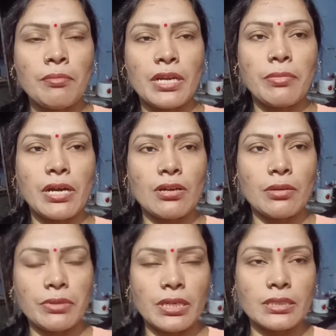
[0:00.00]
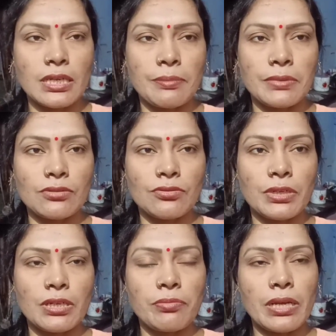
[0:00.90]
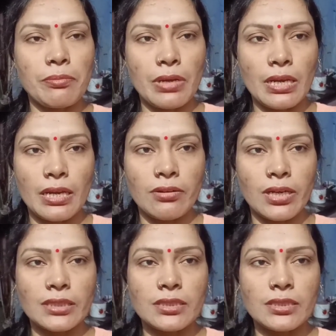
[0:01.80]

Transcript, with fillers: মানে বারোটা বেজে গেছে আফটারনুন মানে বেলা হয়ে গেছে